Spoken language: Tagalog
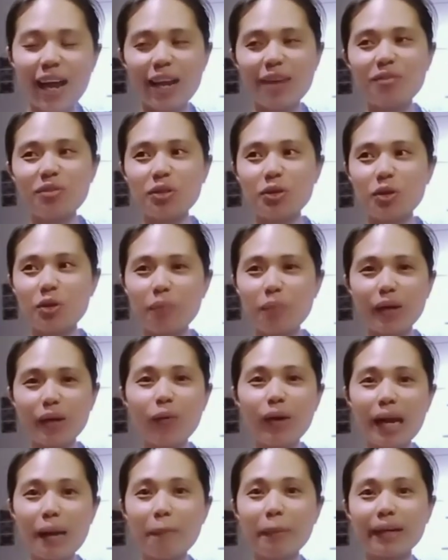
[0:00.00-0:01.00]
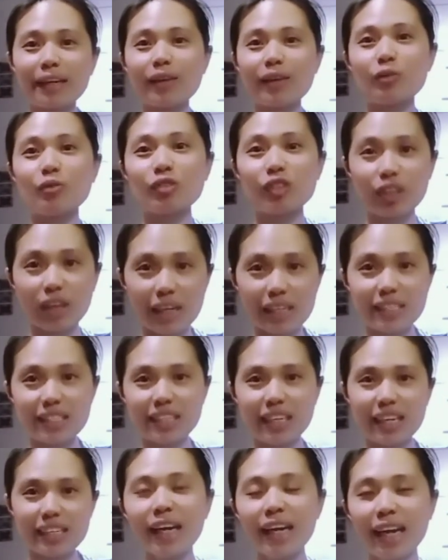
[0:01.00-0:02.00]
Alam niyo yun, parang wala pa rin akong
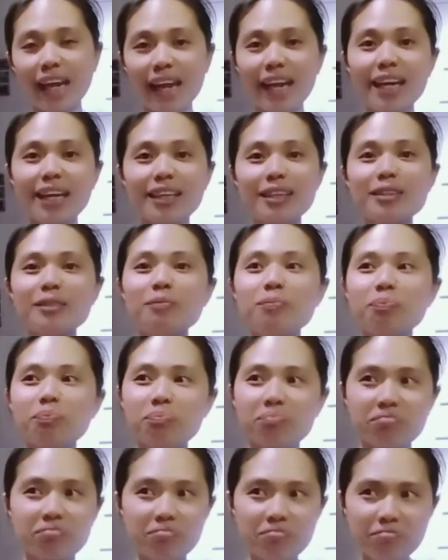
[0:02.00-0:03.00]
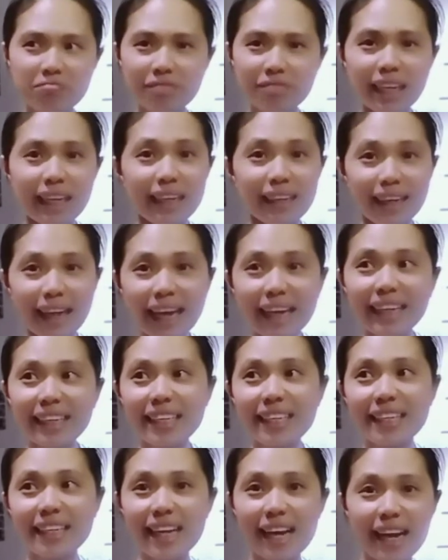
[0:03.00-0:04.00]
trust. And
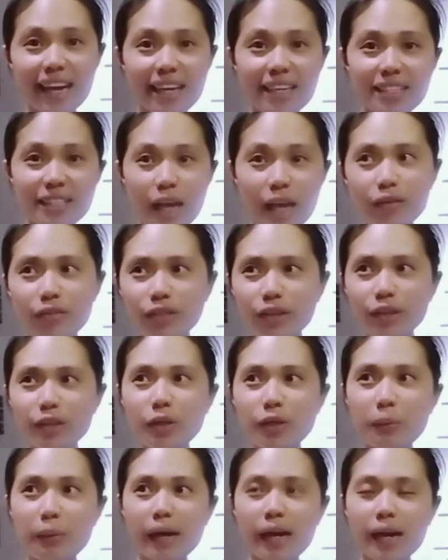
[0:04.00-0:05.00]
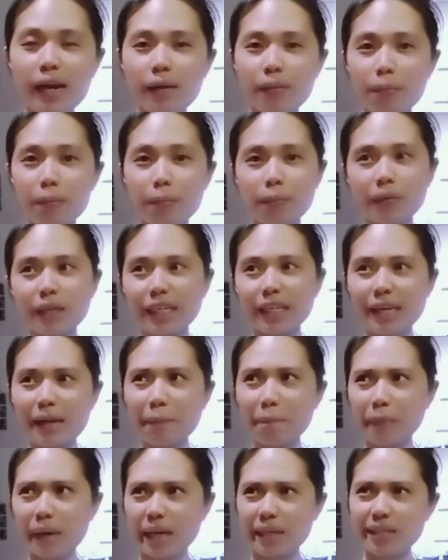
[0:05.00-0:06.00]
luckily guys, after no mga
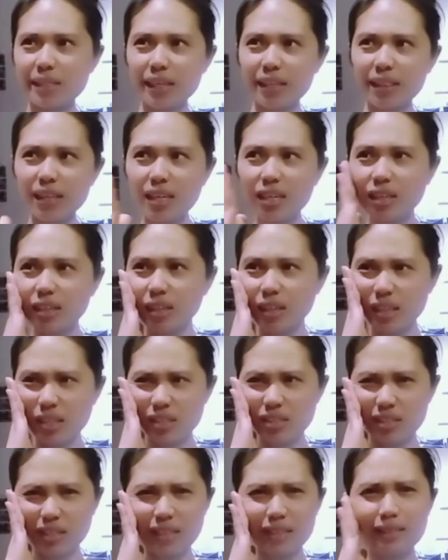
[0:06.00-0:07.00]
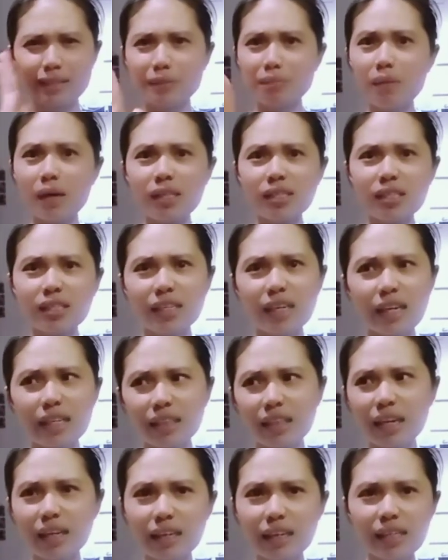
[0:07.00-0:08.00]
ilang months, I think six months
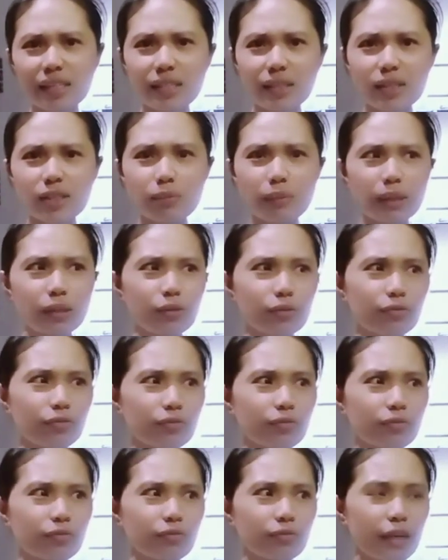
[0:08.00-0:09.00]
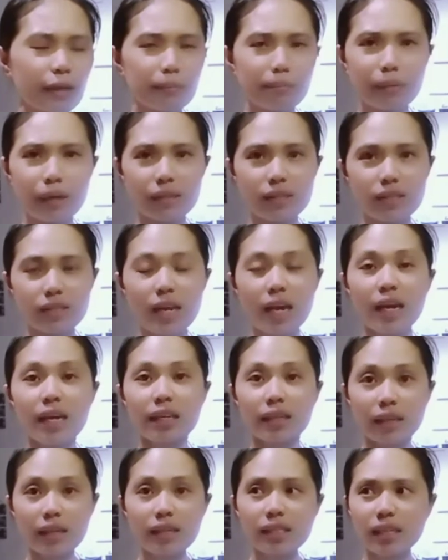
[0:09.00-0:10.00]
yata na, six months or five months.
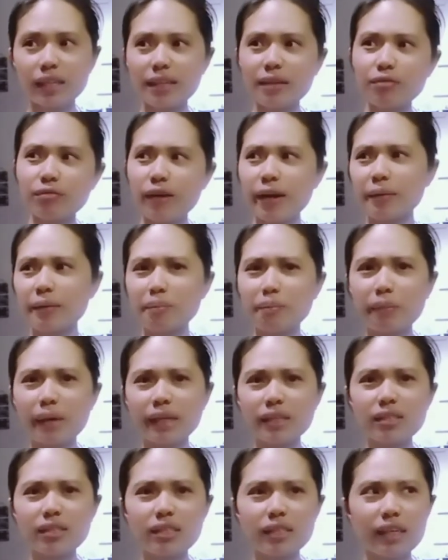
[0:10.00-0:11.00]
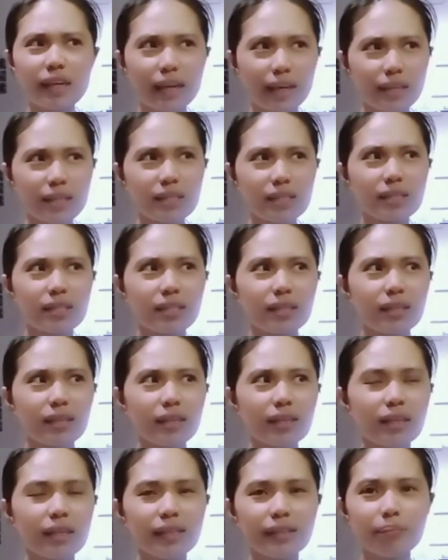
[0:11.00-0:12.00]
Yes, I think five months guys.
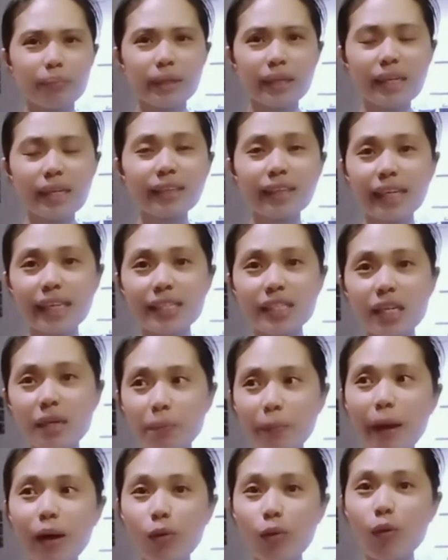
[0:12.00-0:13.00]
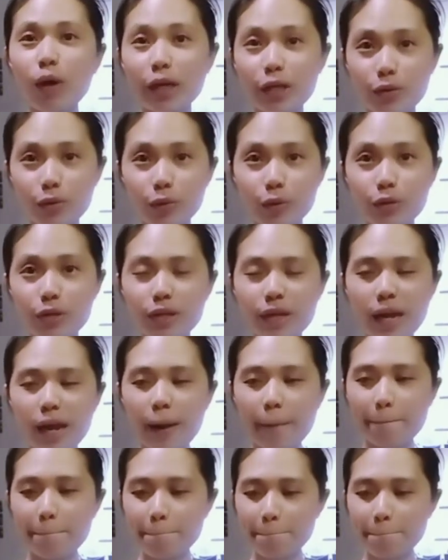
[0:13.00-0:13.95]
Biglang naisipan ko ngayon na